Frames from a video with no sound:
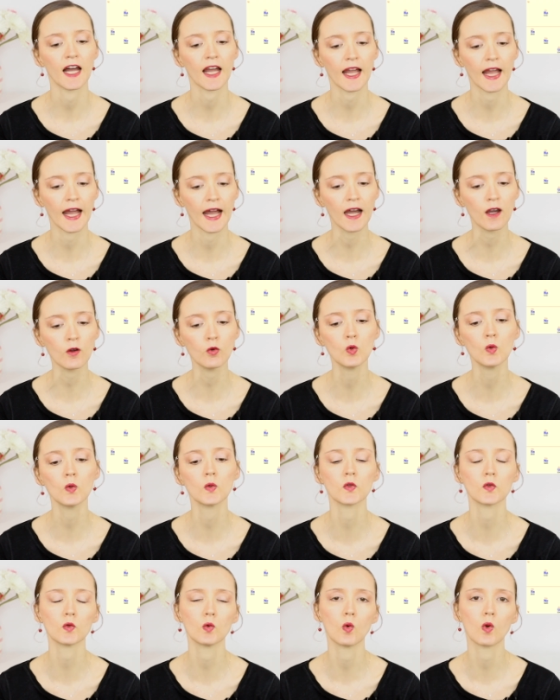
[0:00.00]
Rahu
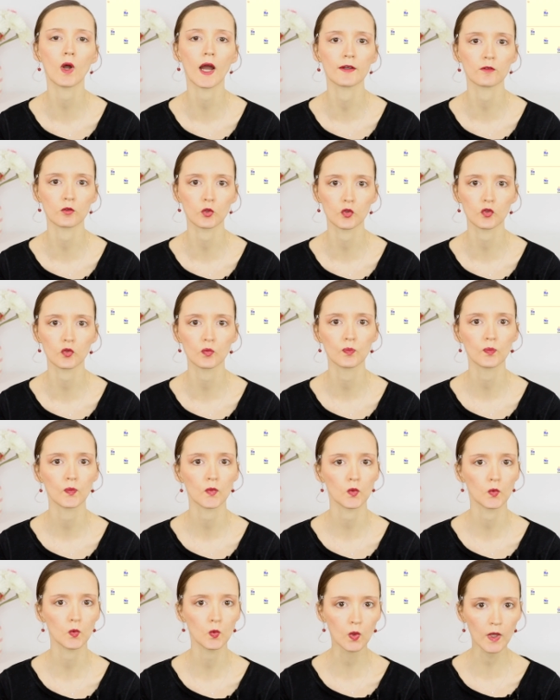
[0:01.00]
und Uranus.
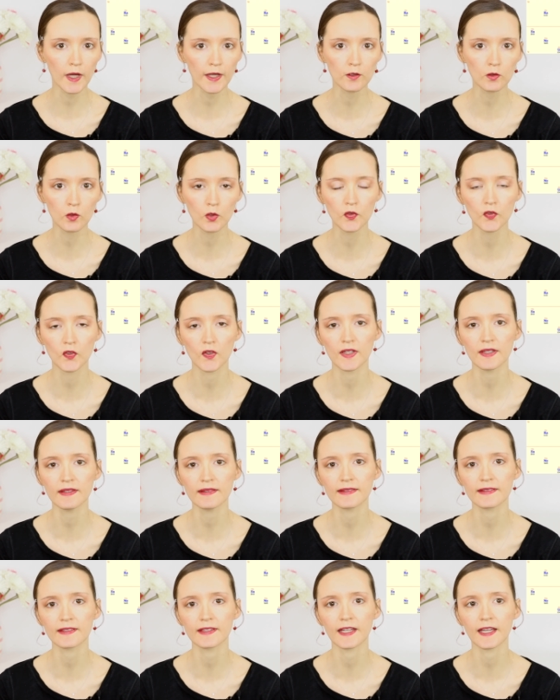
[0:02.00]
Uranus
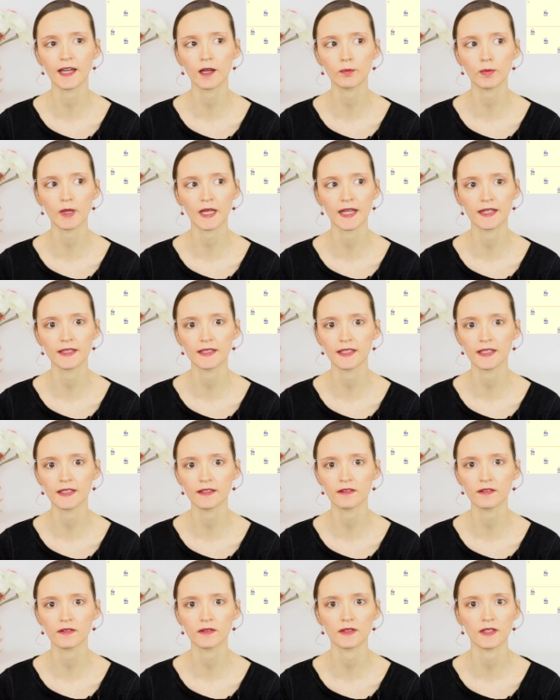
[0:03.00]
ist der
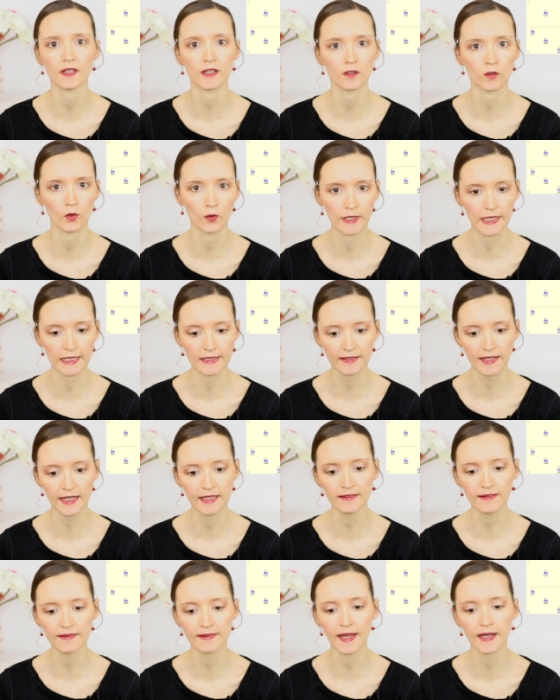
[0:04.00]
Planet, der neue
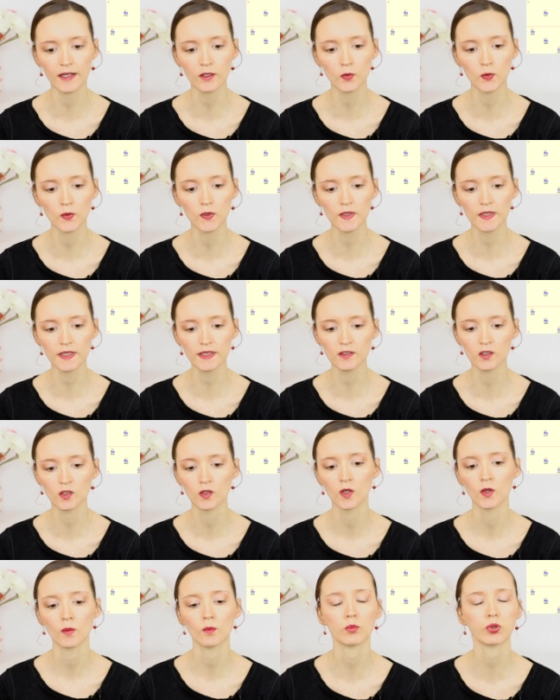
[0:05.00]
Trends ankündigt,
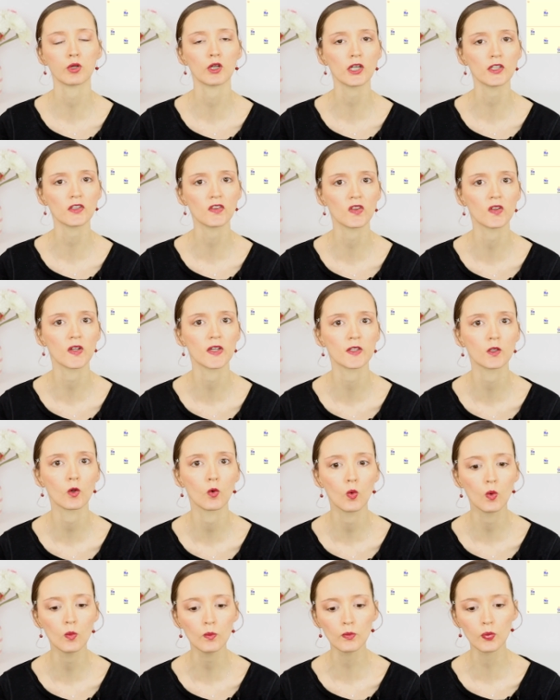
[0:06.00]
plötzliche
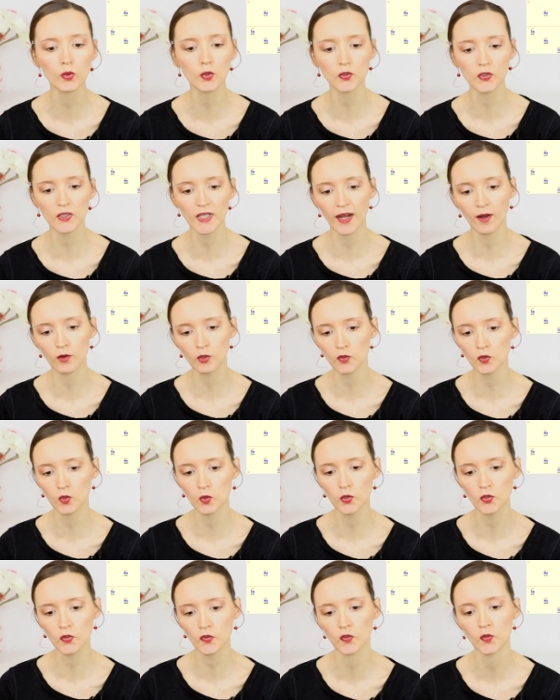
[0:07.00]
Umbrüche
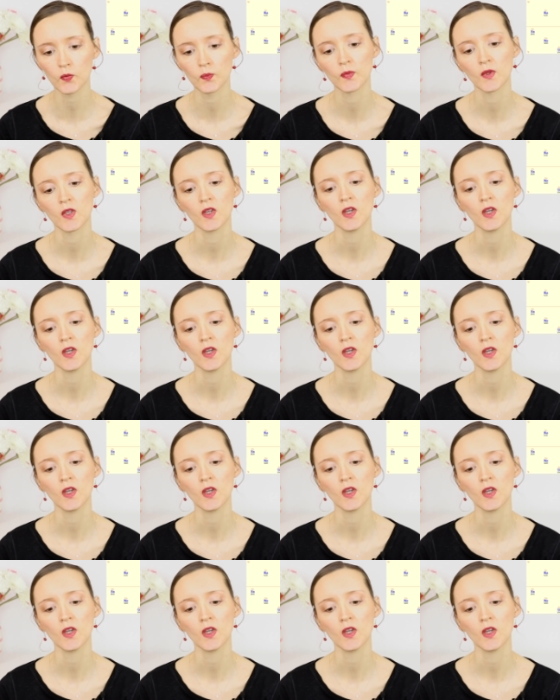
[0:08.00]
auslöst.